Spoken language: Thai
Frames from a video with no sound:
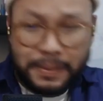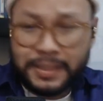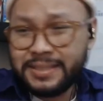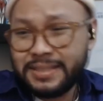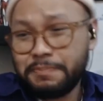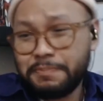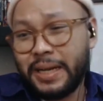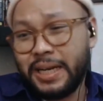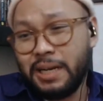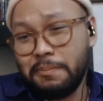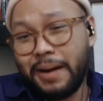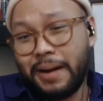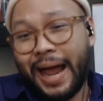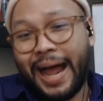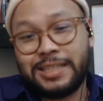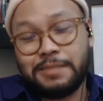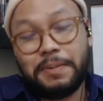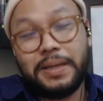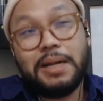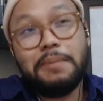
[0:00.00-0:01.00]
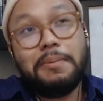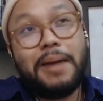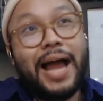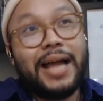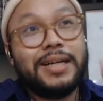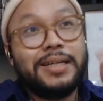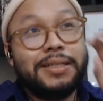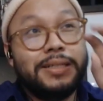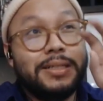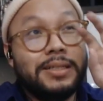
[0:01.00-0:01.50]
มันเป็นสไปเดอร์บ
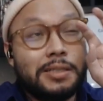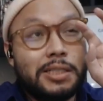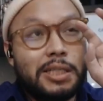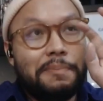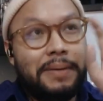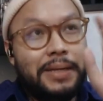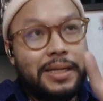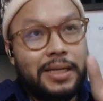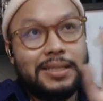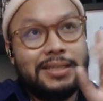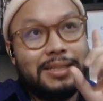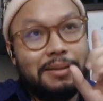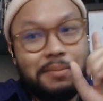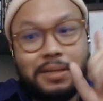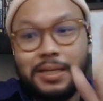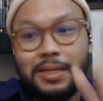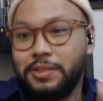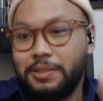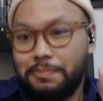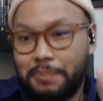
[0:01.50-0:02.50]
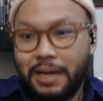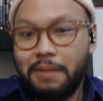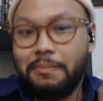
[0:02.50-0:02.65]
ลายคือจะมี